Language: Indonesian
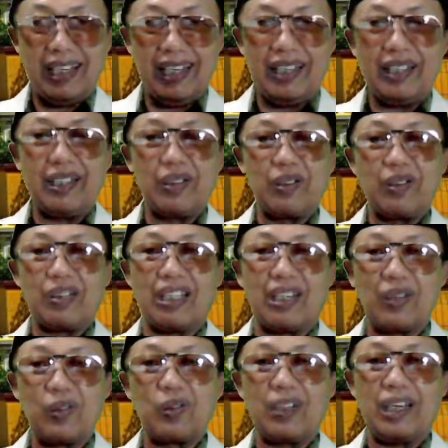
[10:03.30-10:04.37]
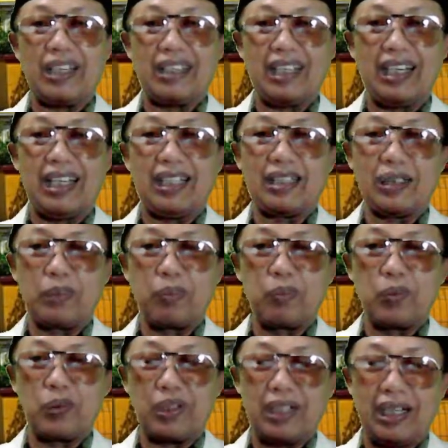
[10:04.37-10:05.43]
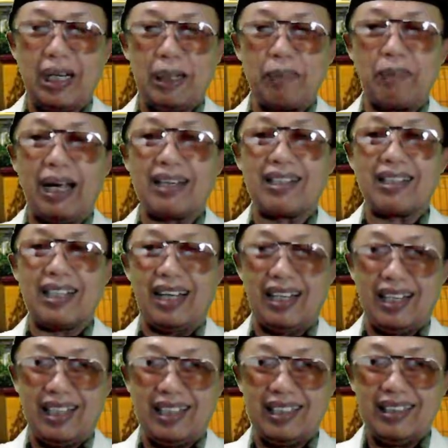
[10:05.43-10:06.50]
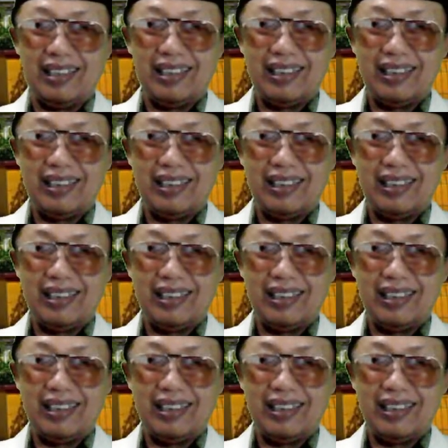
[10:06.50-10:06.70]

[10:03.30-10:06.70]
E itu terurai dengan sempurna, maka